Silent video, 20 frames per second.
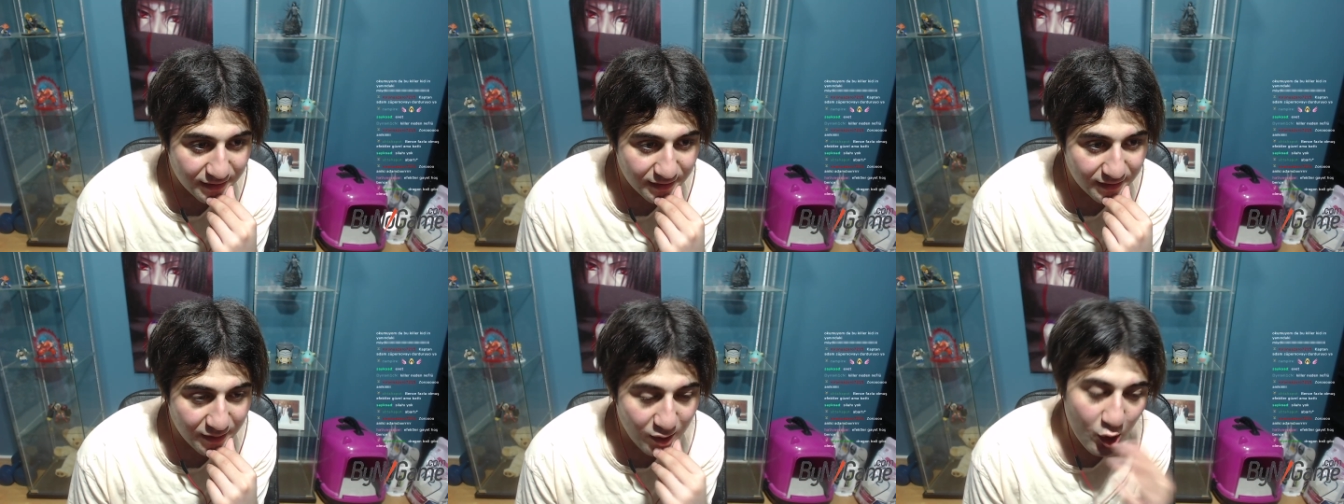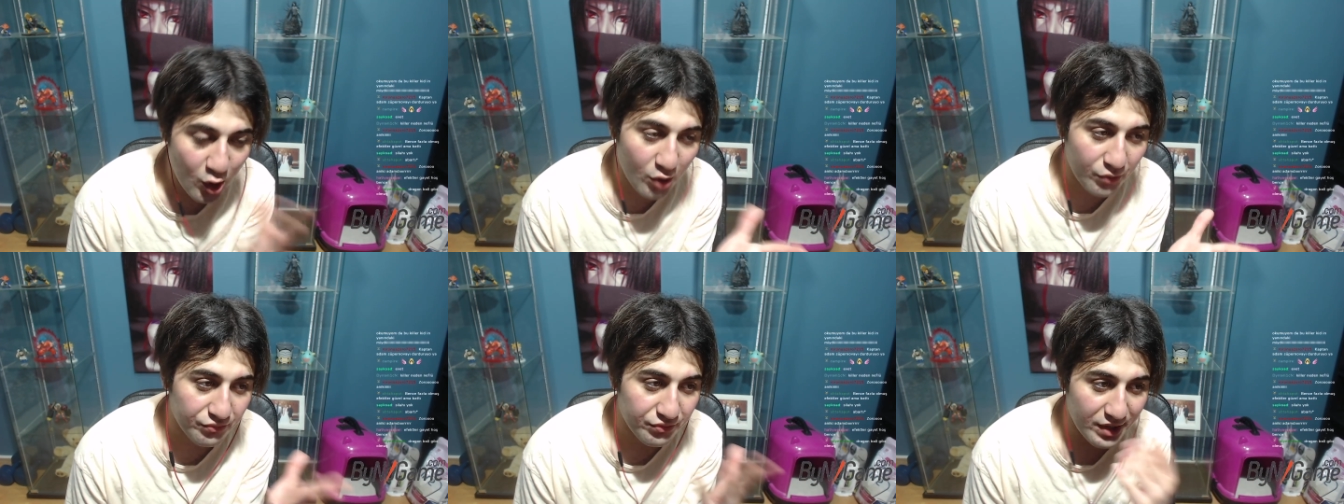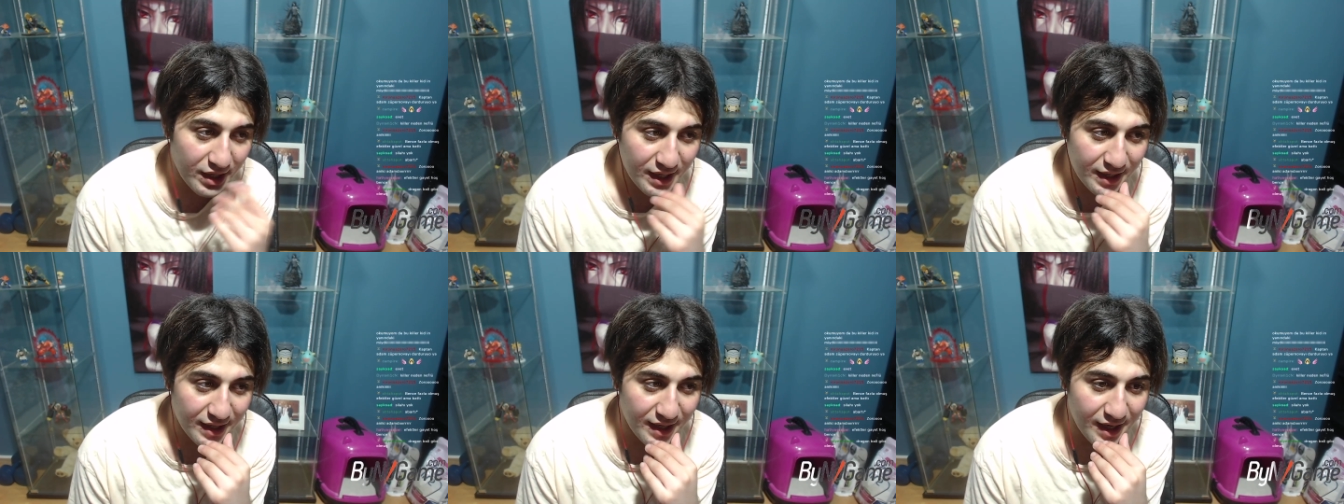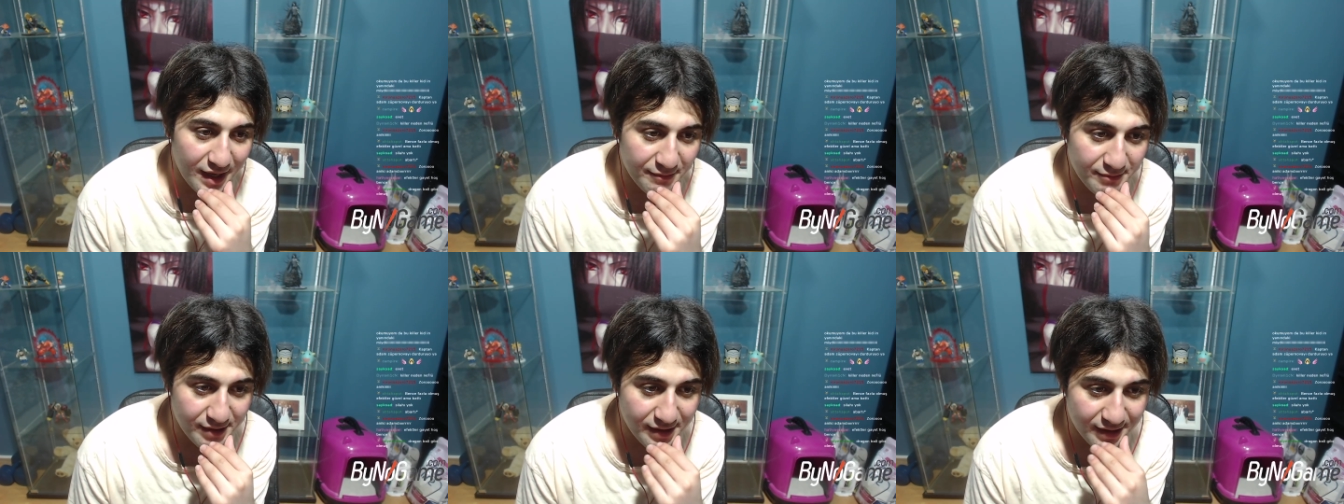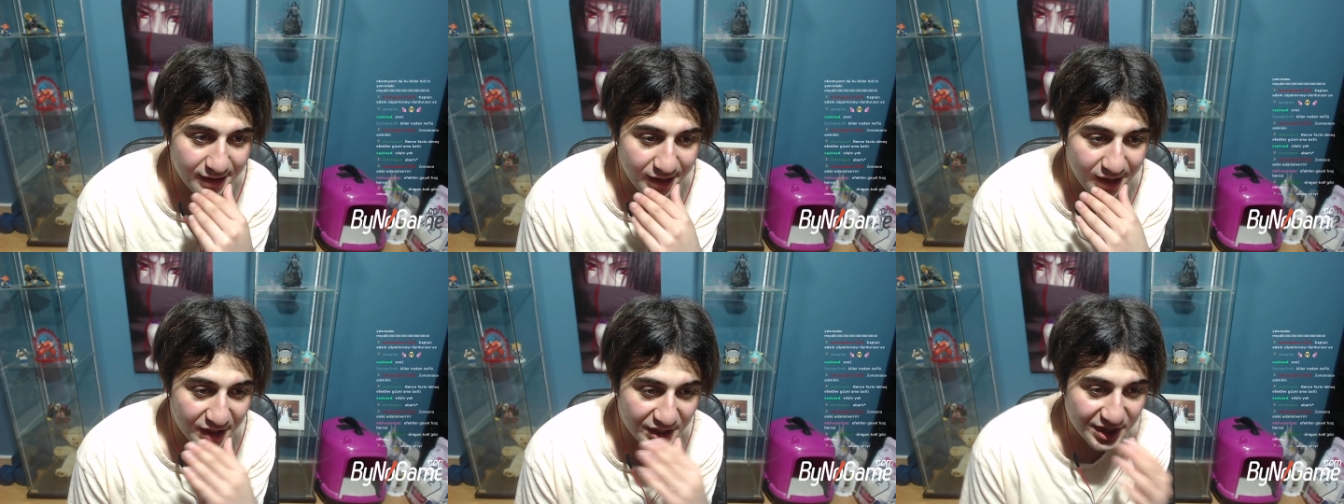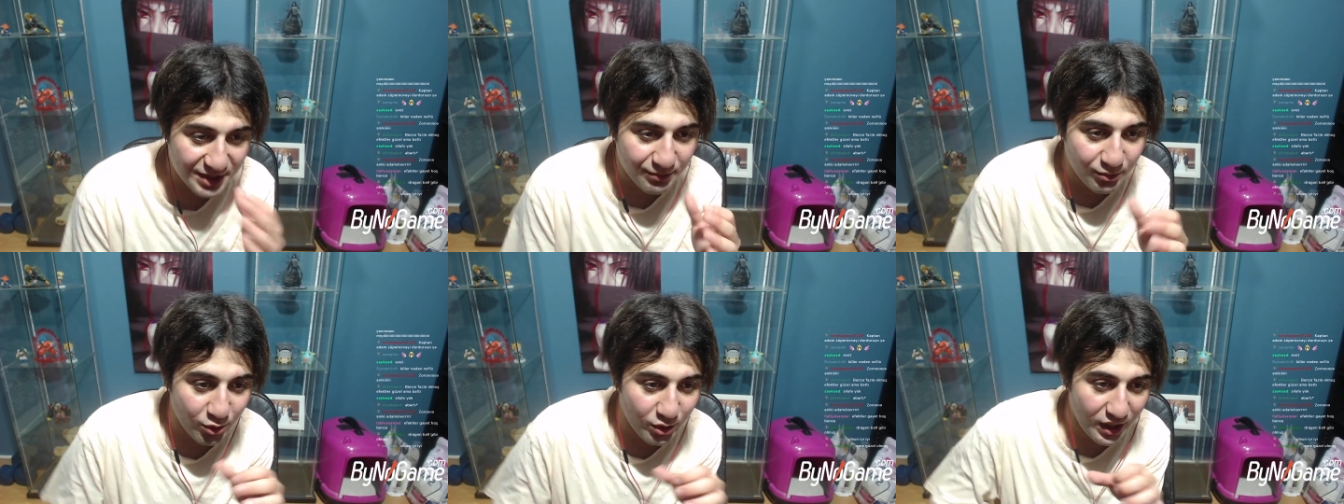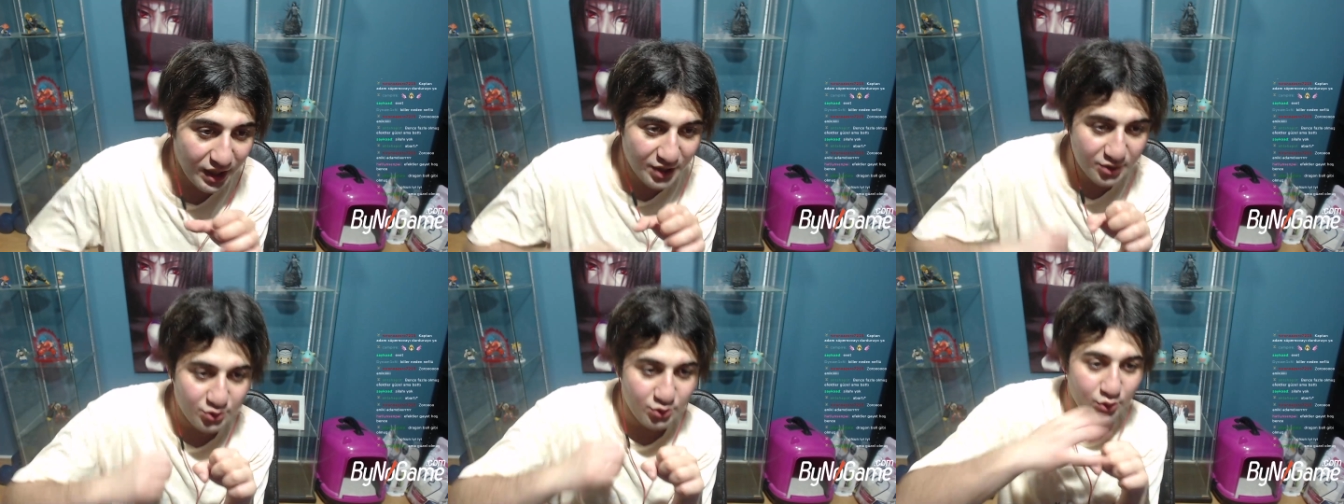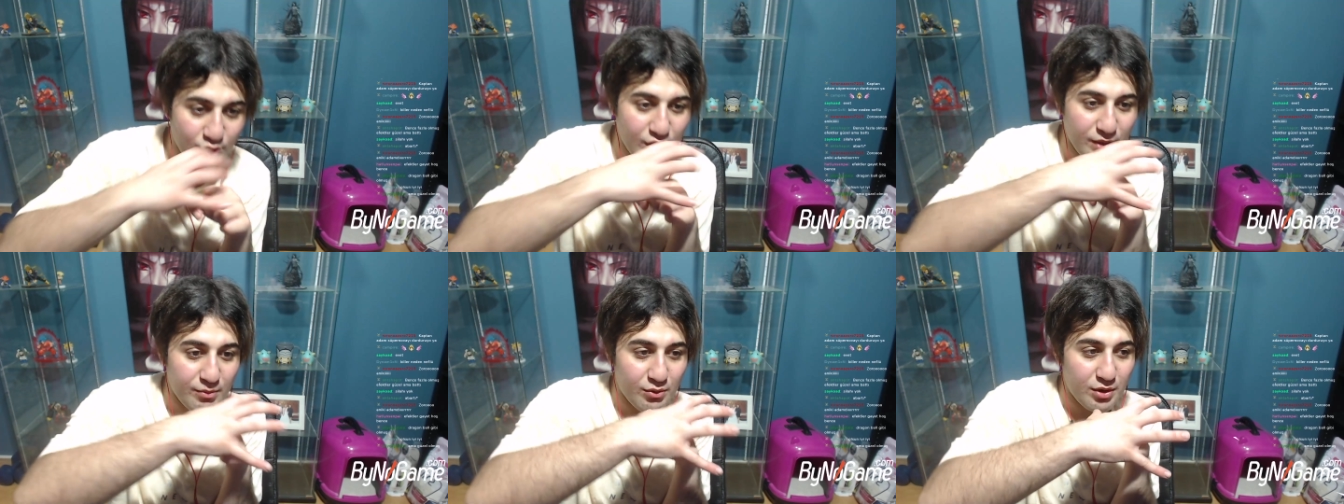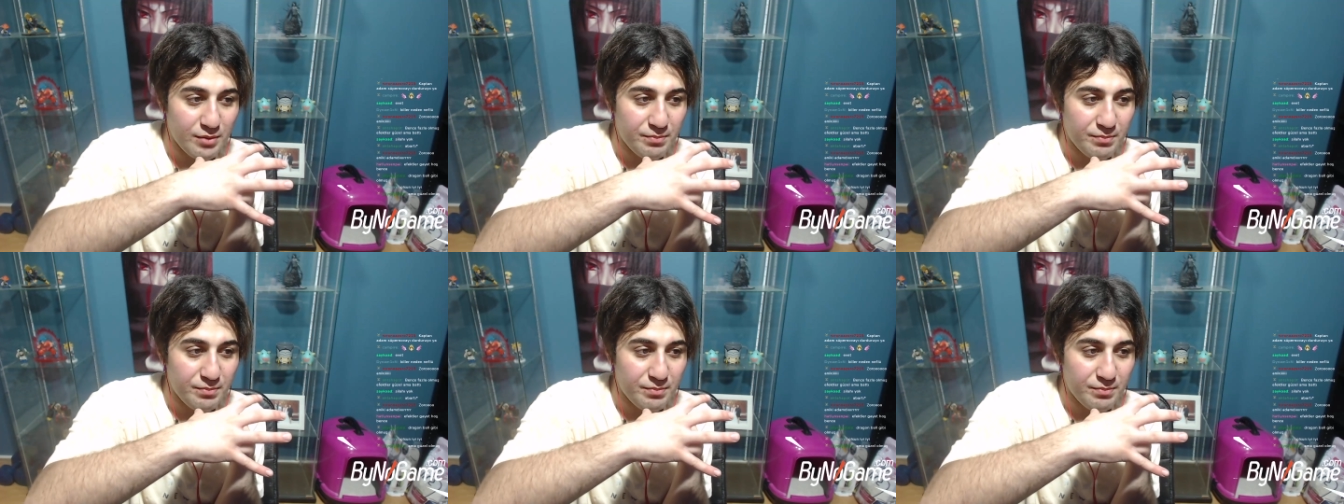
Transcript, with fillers: Öf yani abi. Haki böyle akıyor ya böyle